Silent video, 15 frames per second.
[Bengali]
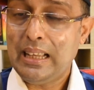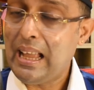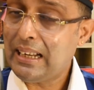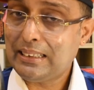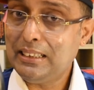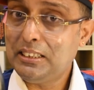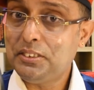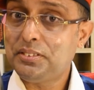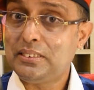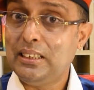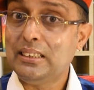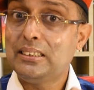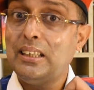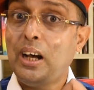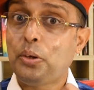একটা টিপস
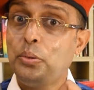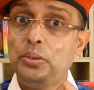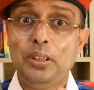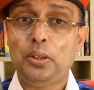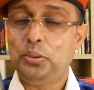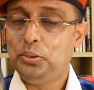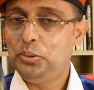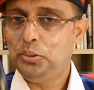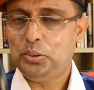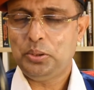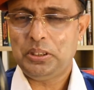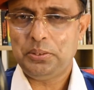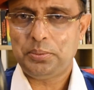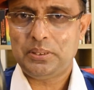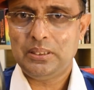নয় দারুণ দারুণ দুটো
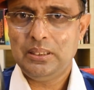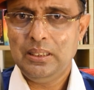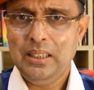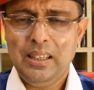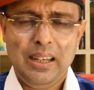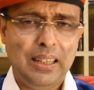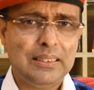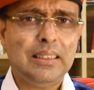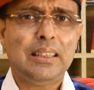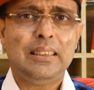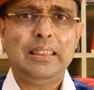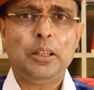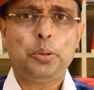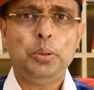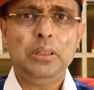টিপস আর যারা
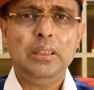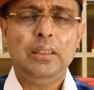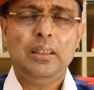দেখো